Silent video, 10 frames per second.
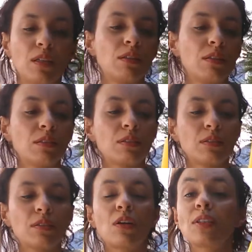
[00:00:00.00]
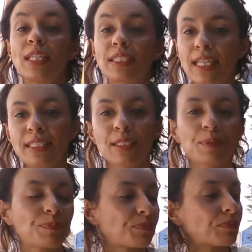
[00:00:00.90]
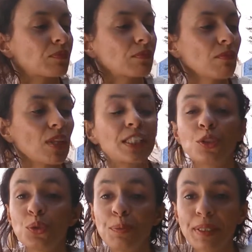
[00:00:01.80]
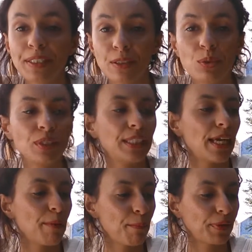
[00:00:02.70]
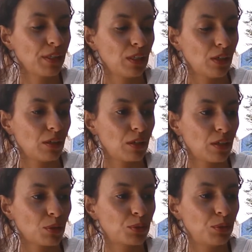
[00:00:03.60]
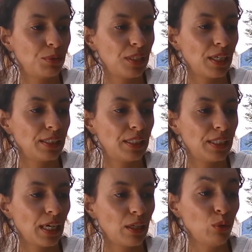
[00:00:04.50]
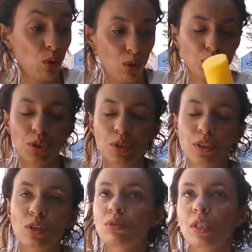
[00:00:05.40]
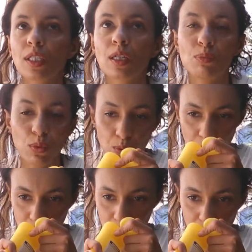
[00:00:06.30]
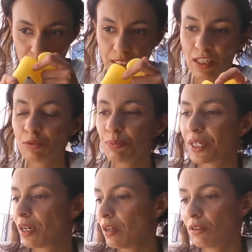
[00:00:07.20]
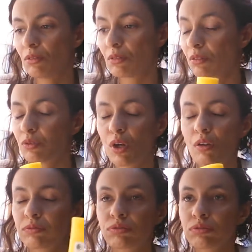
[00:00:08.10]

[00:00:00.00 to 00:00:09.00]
euh, en Alsace. Et je suis passée au DM. alors celui-là, il est à l'orange. Il sent très très bon. Il lave bien. voilà,